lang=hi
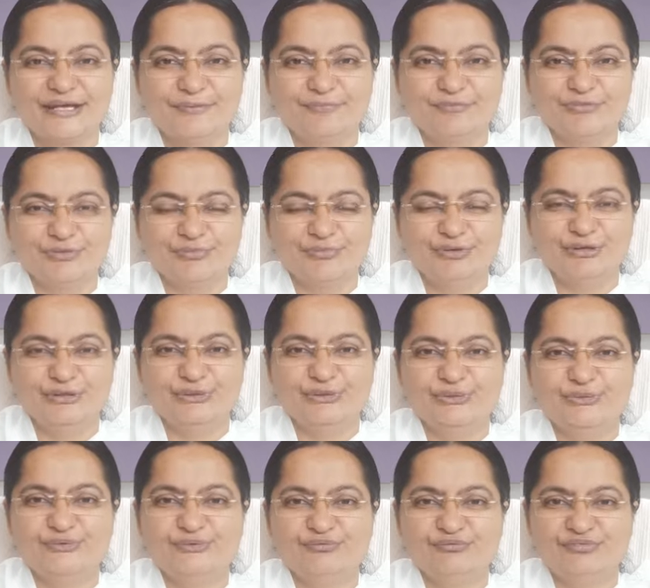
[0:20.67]
अपने मन
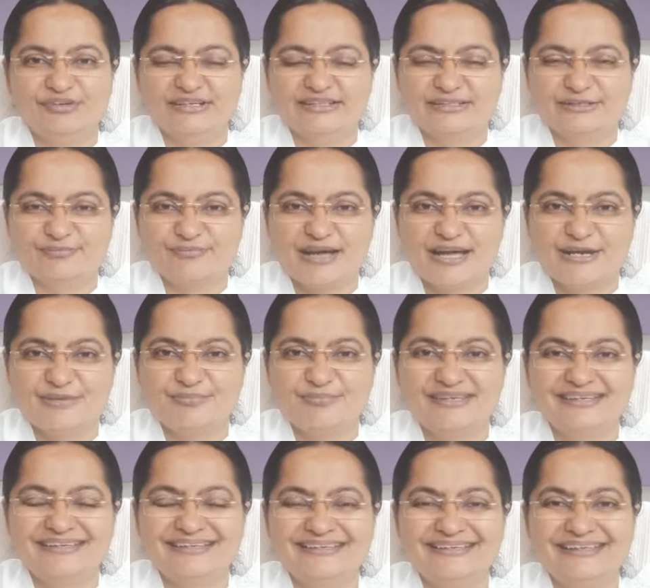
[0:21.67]
को वर्तमान
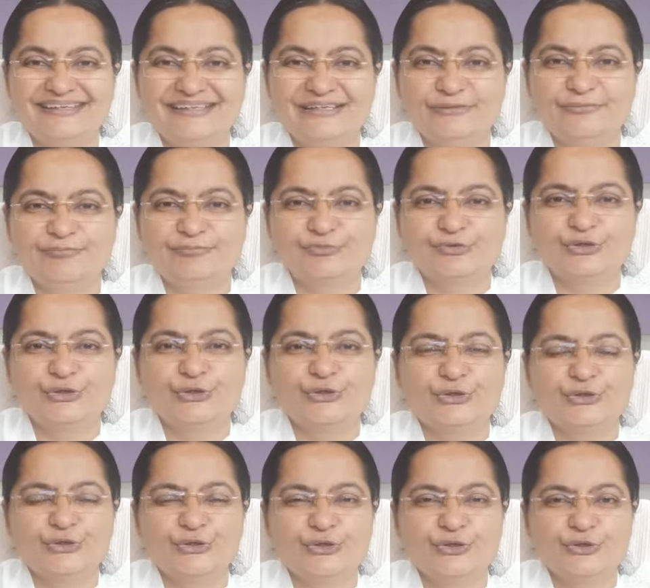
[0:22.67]
में रखें
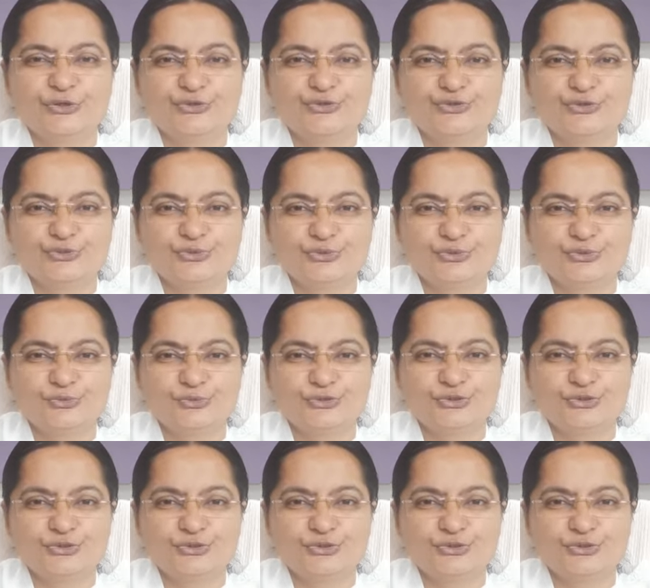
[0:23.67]
और जो